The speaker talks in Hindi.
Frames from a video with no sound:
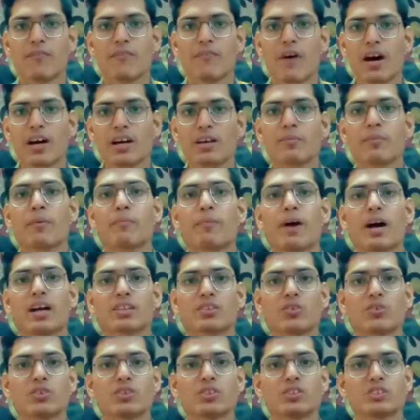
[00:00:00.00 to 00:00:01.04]
वाकई मैं
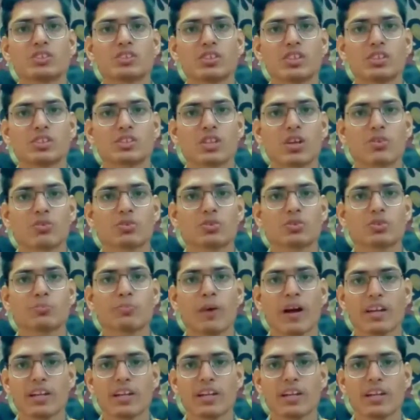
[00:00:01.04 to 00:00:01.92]
बात करूँ इस सीरीज़ के कुछ